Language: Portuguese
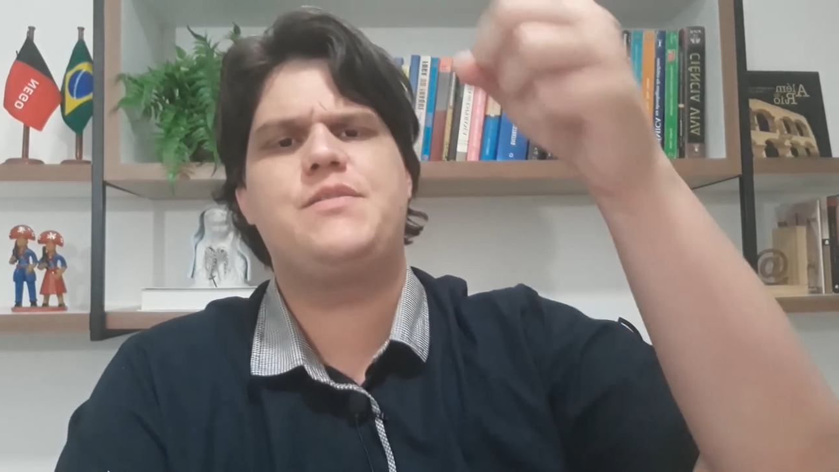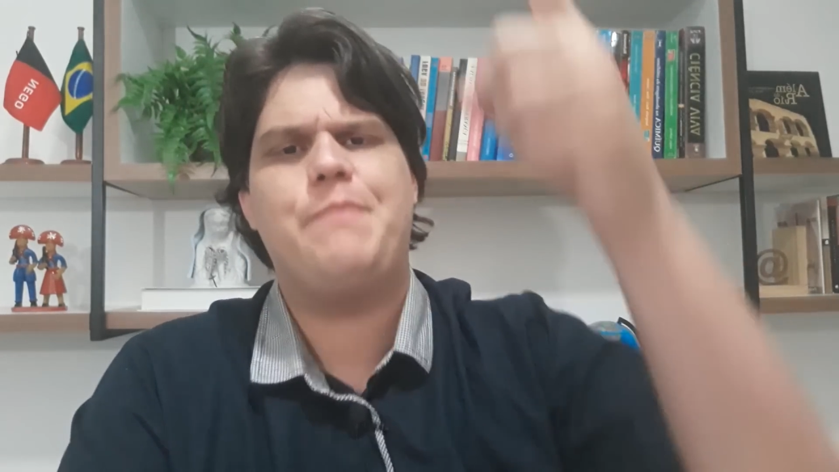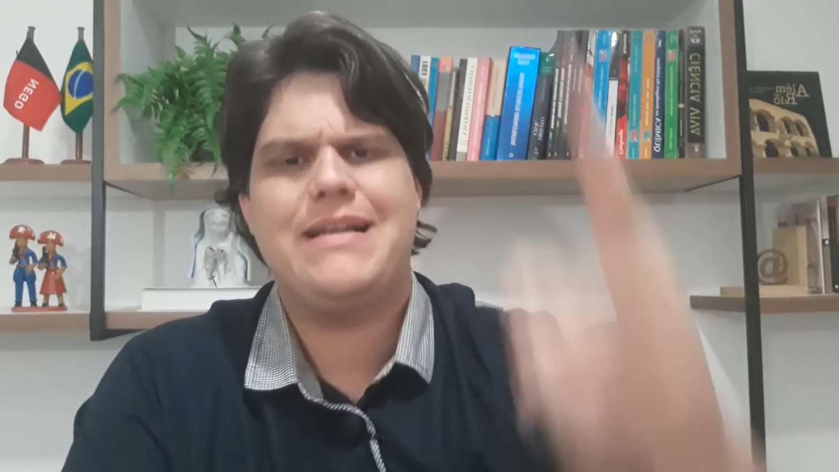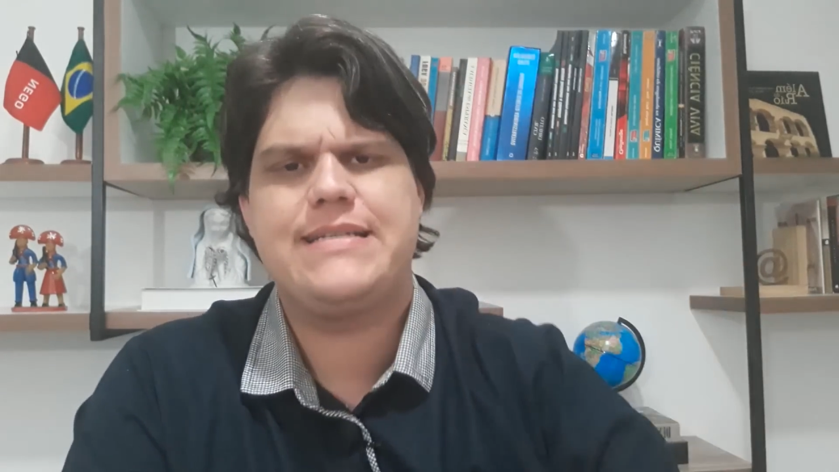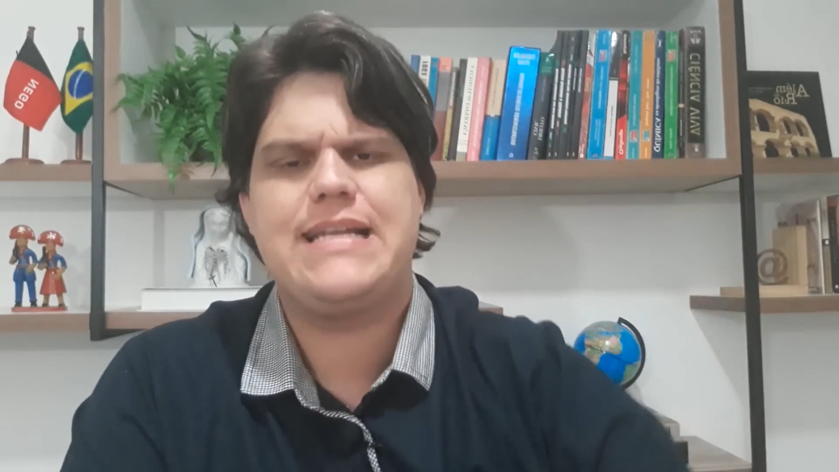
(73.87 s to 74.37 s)

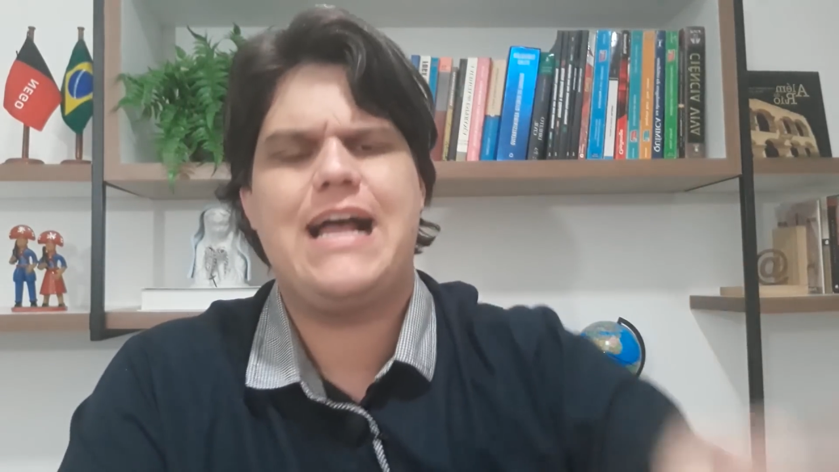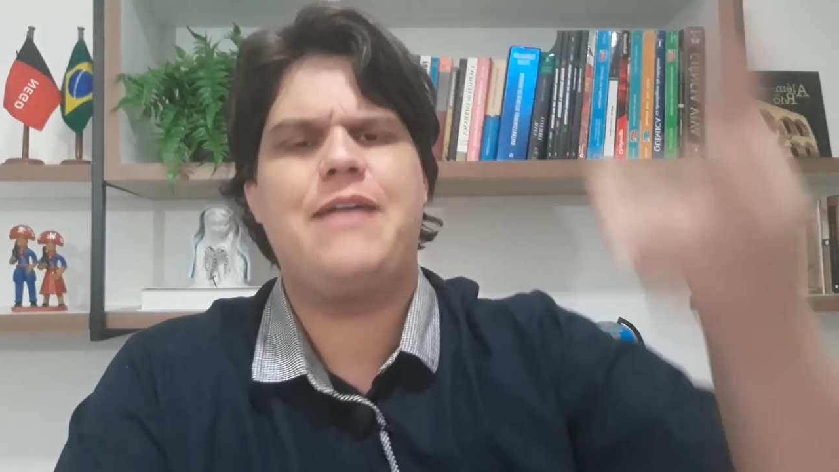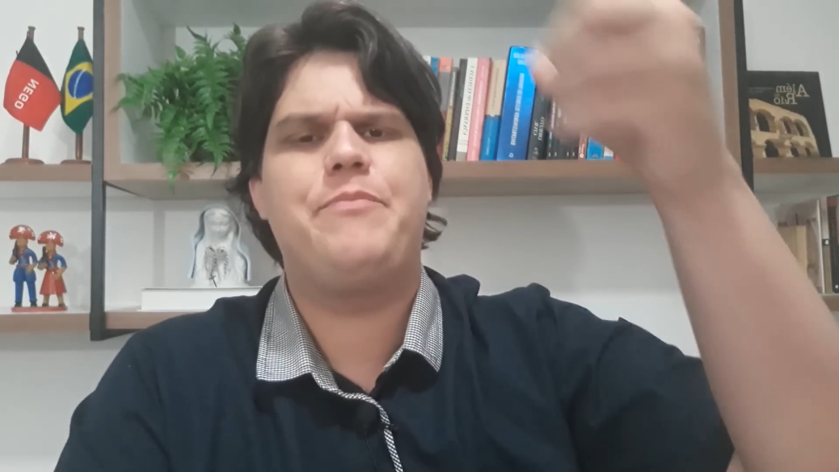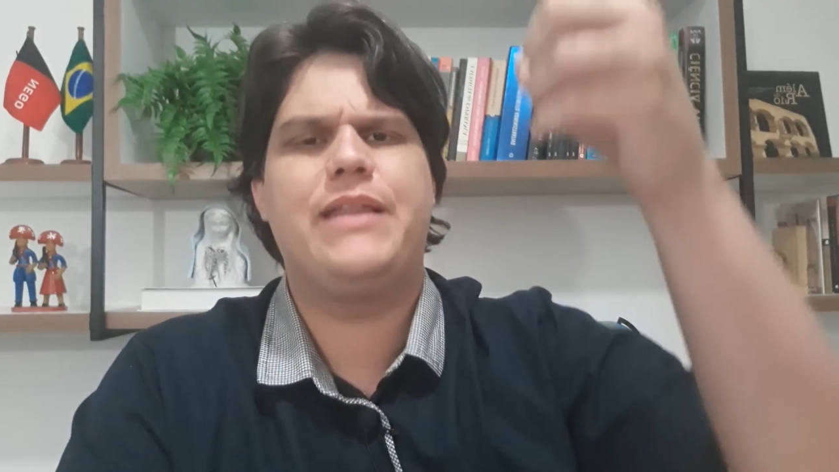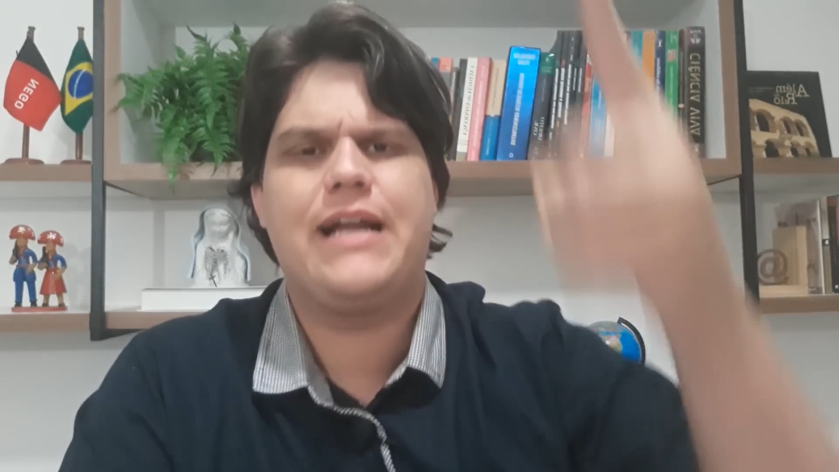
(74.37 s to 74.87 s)

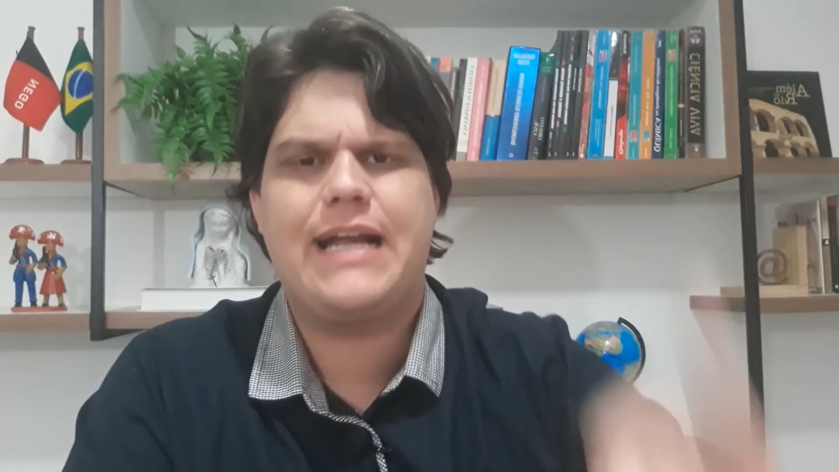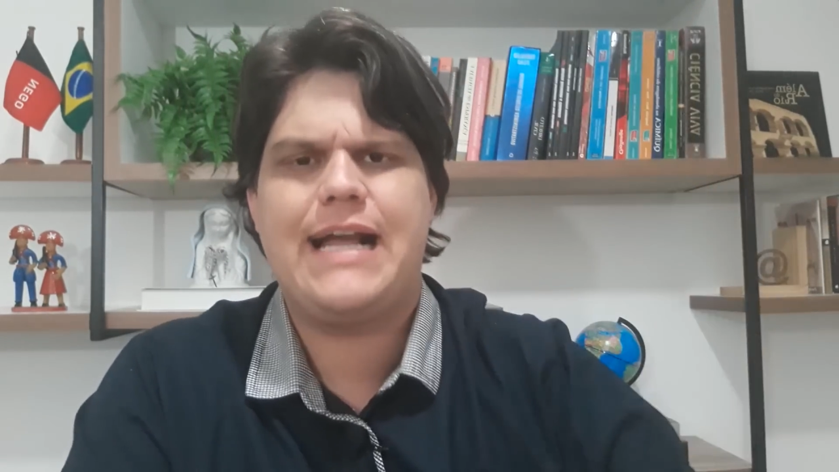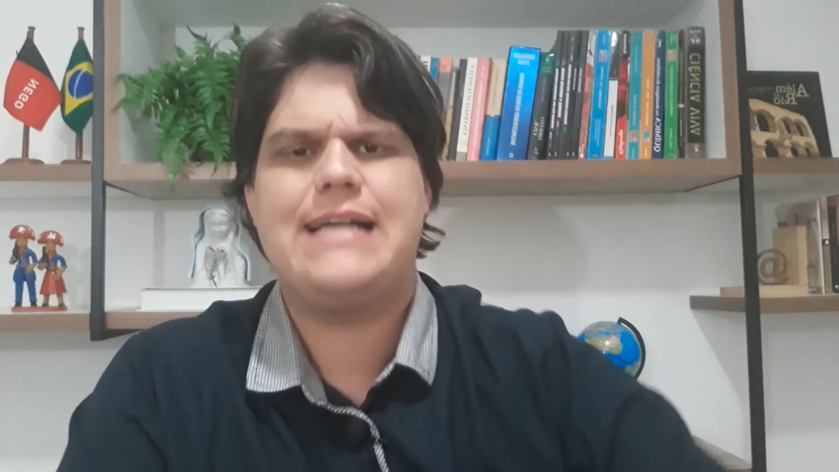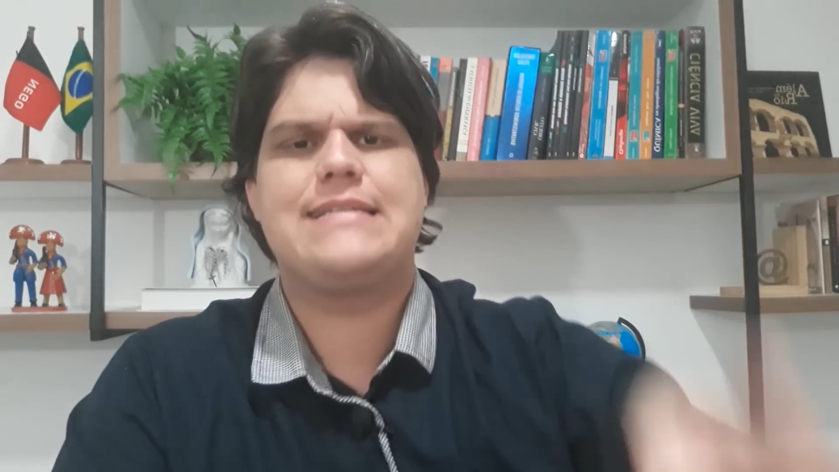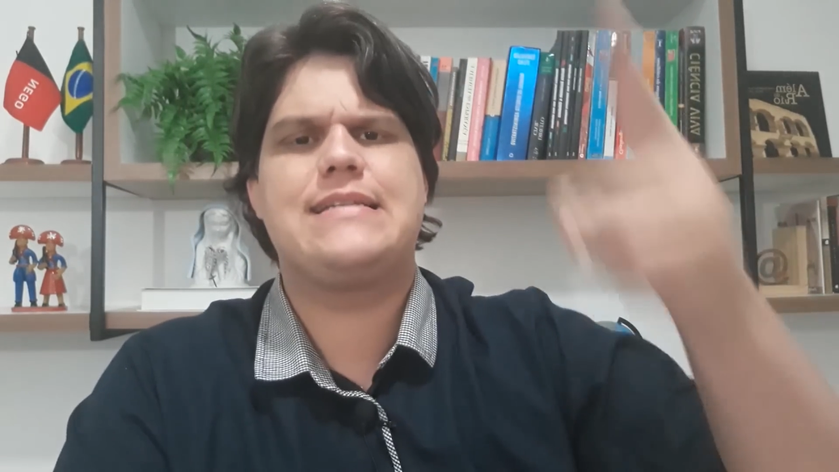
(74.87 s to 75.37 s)
passar pela
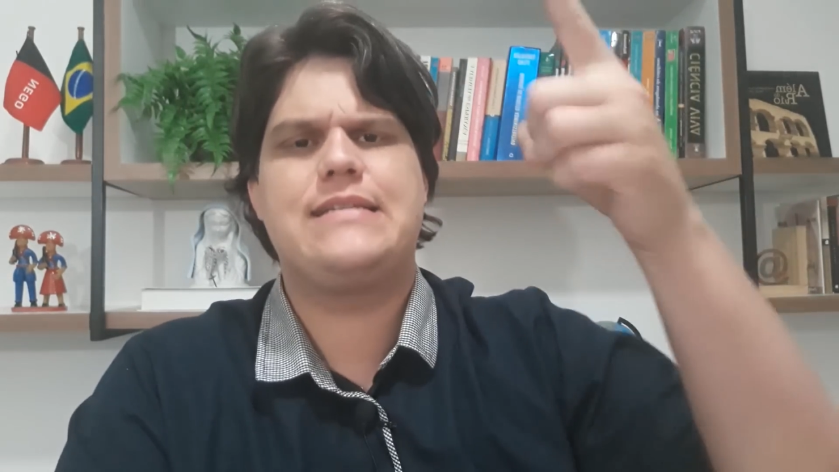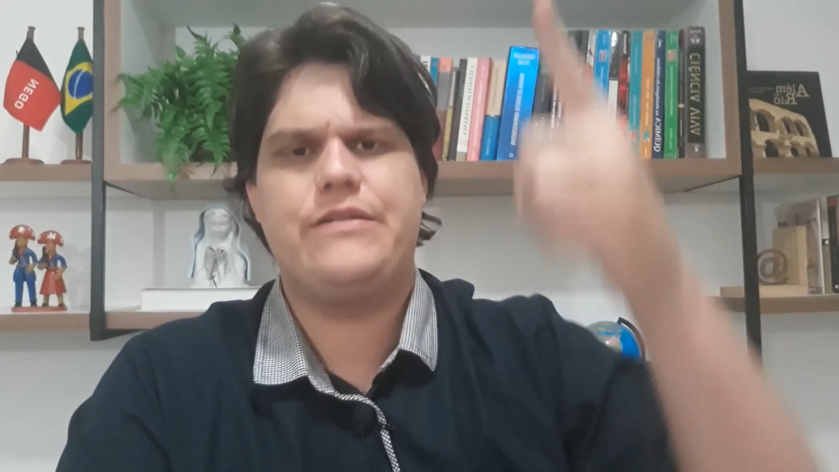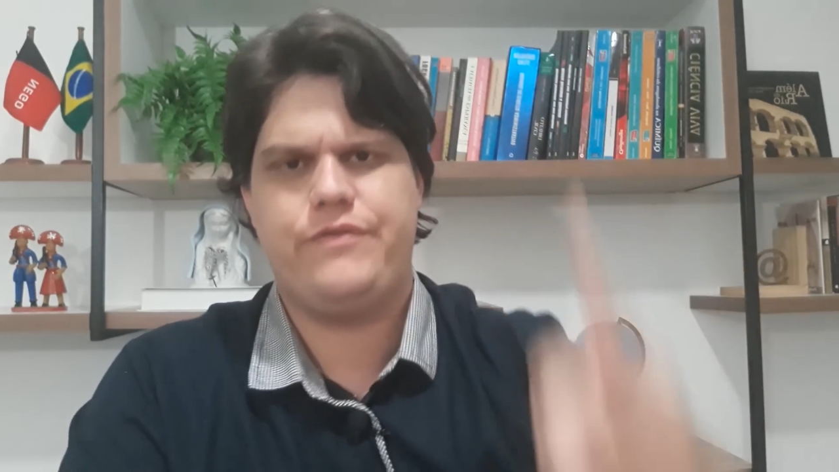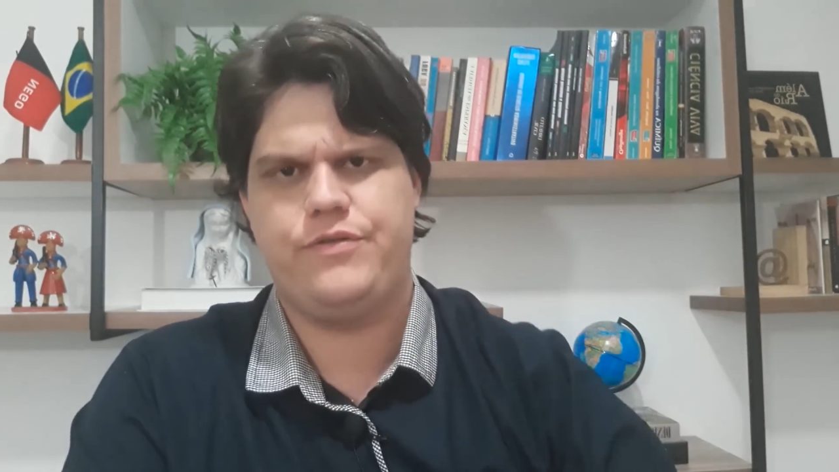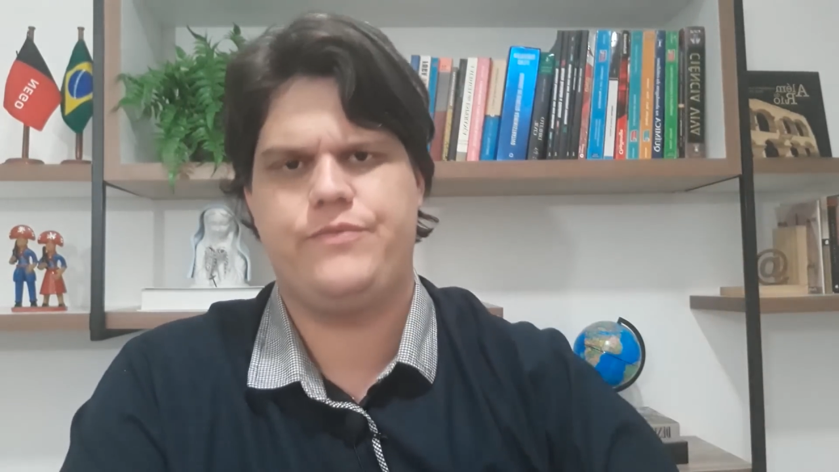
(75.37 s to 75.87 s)
Casa
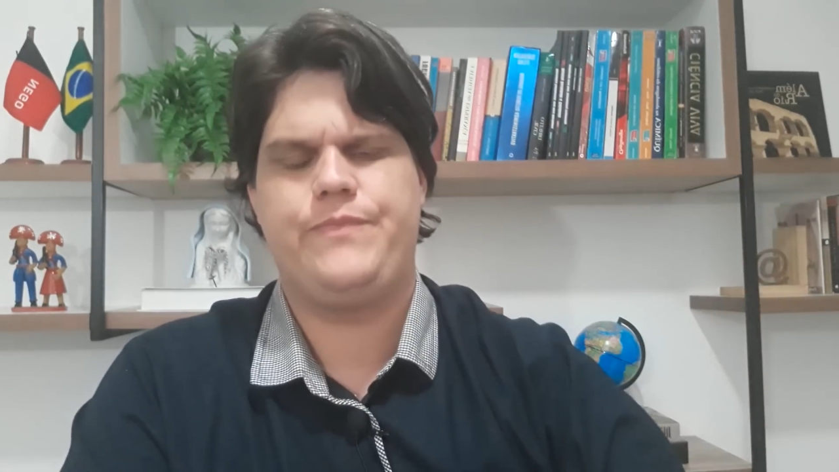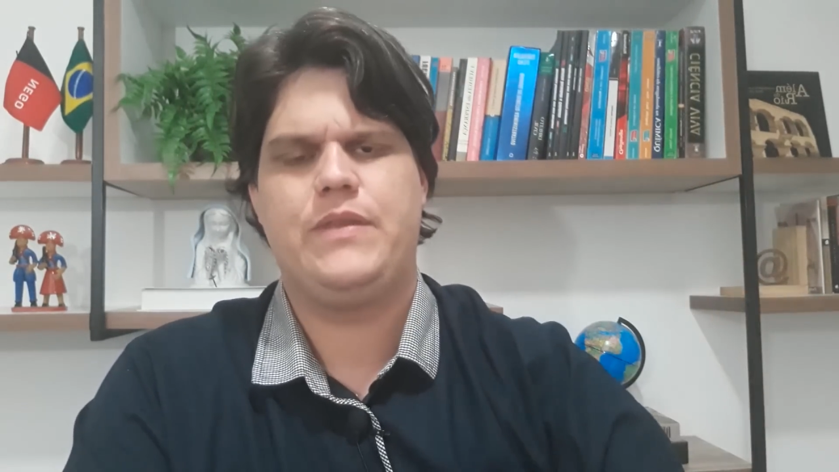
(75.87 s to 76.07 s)
Civil.